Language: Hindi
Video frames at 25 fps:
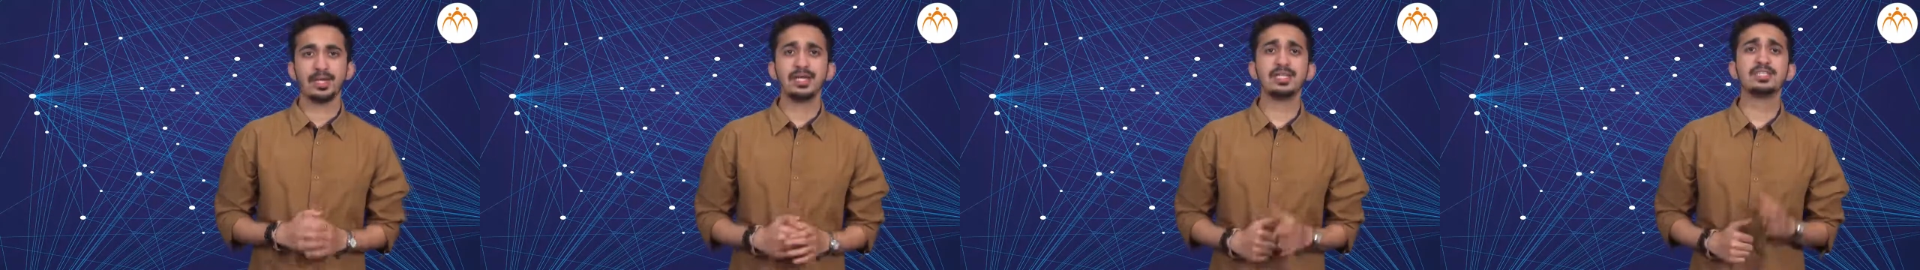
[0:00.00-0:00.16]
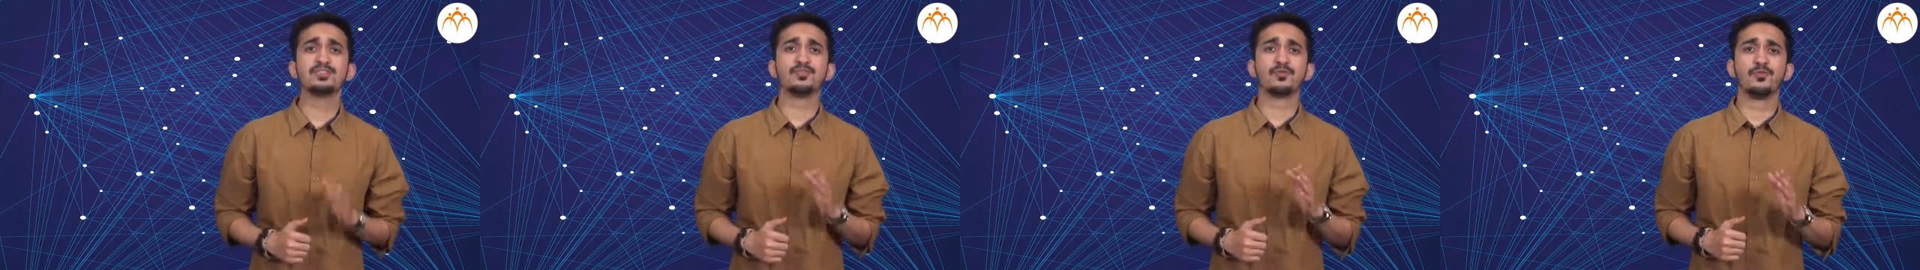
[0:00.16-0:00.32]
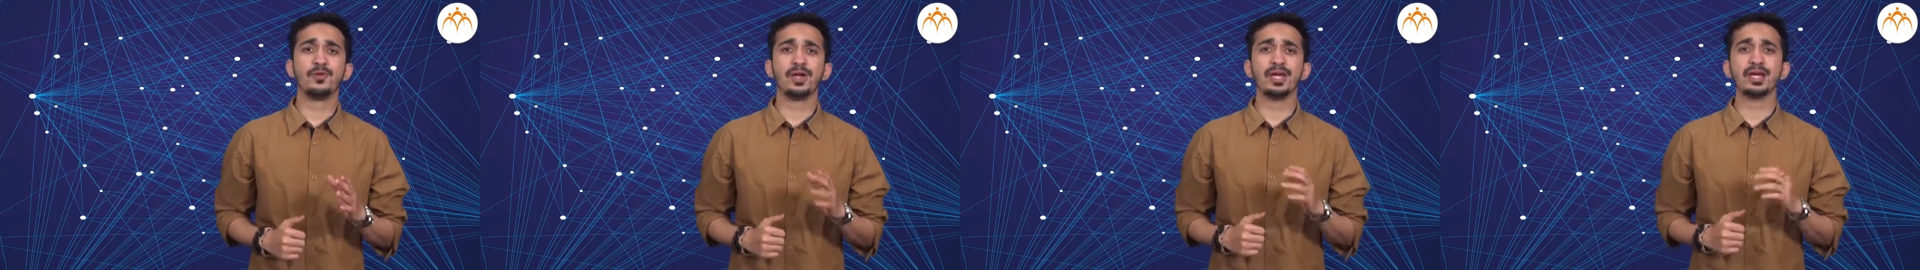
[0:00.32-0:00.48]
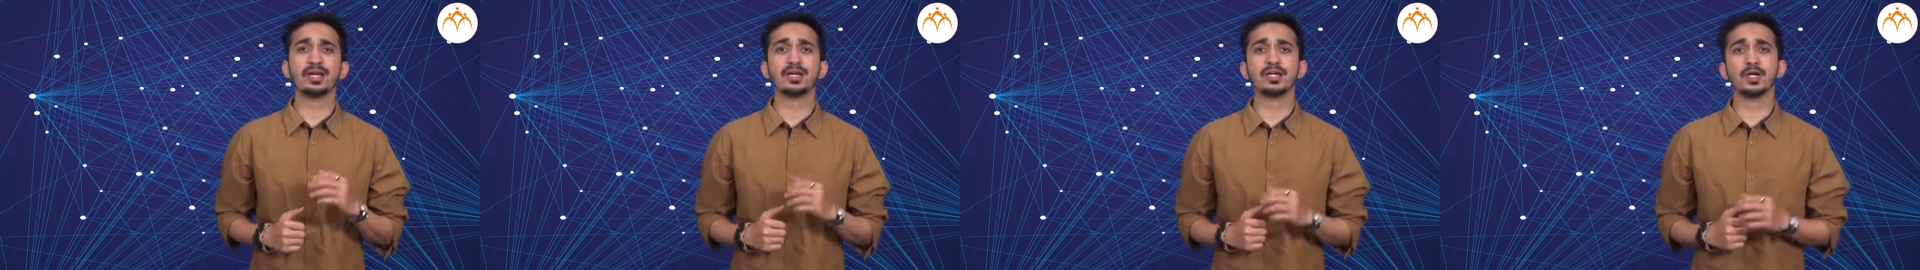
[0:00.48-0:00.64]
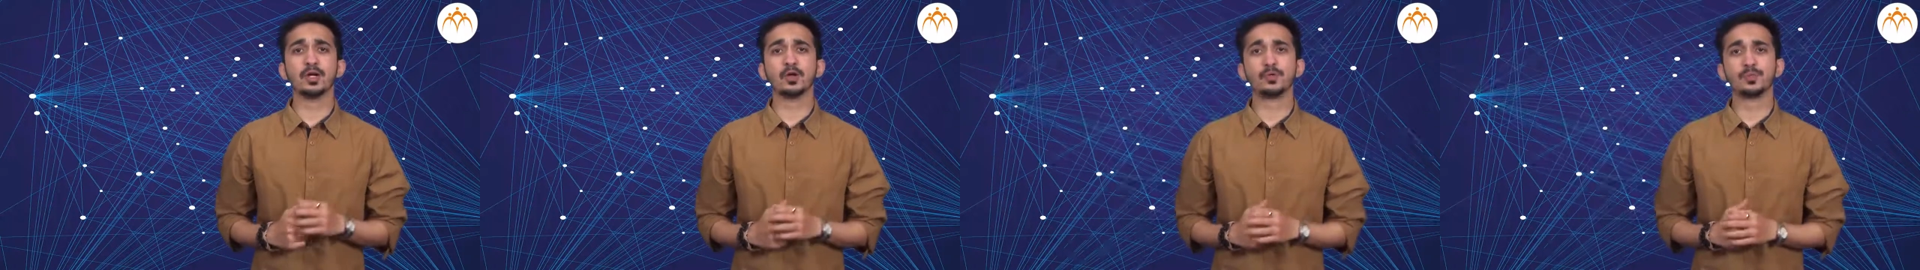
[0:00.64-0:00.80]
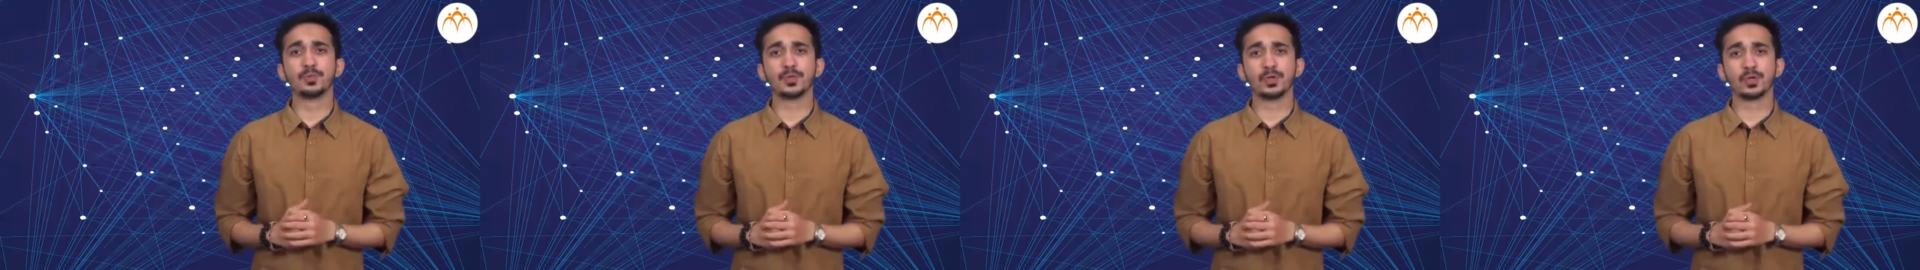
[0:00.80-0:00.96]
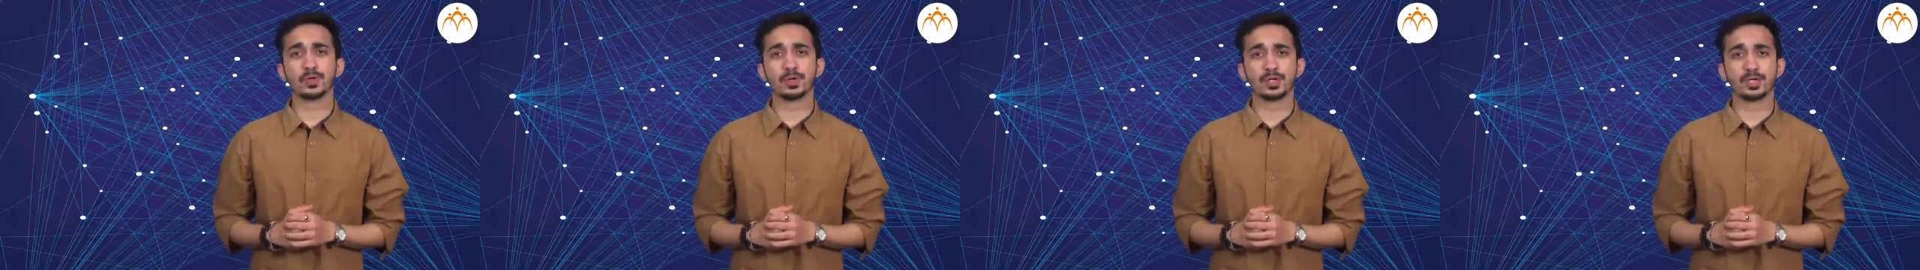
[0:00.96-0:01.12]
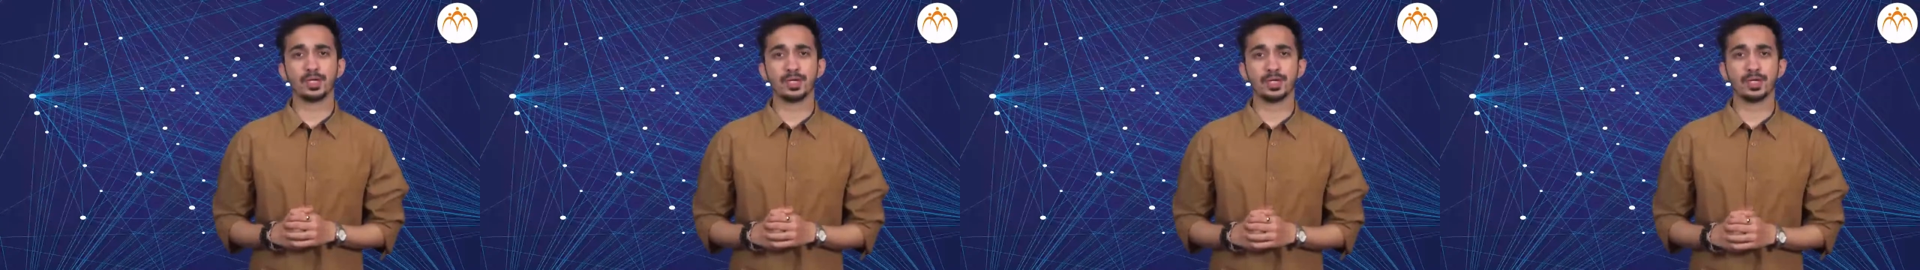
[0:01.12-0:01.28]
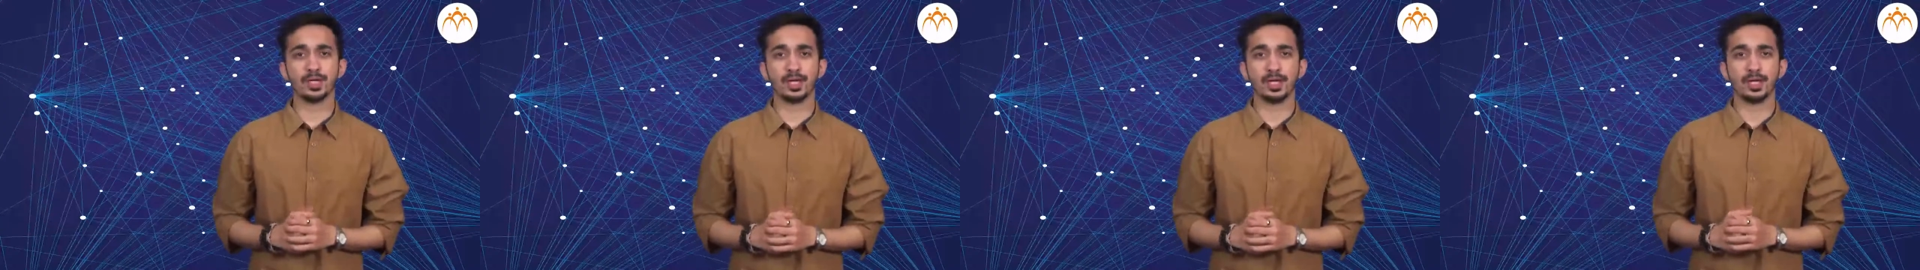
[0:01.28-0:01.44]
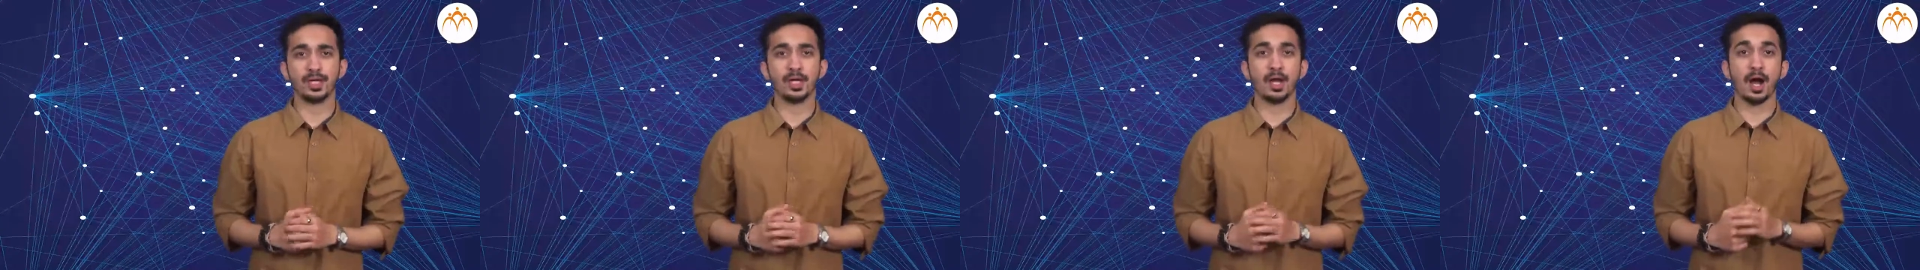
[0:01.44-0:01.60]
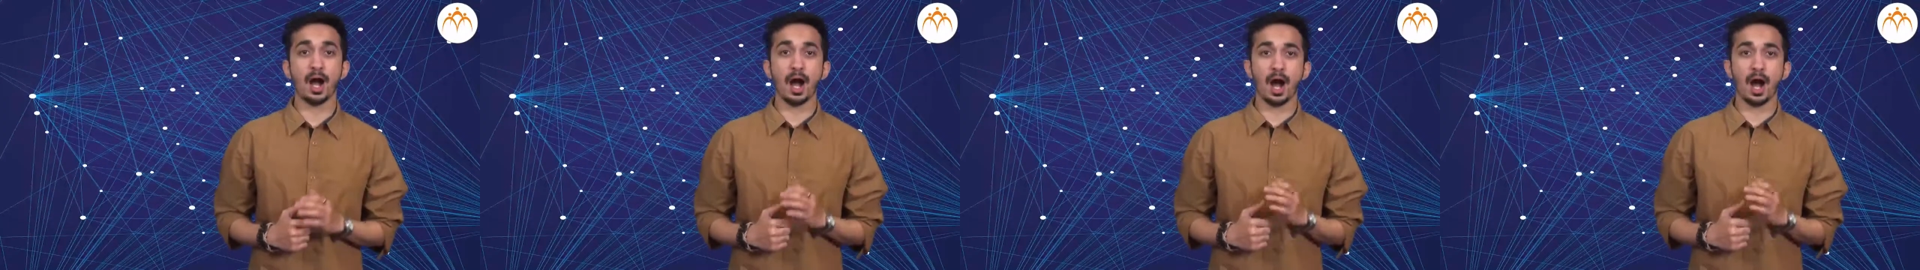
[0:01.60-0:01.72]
इस वेग का उपयोग करके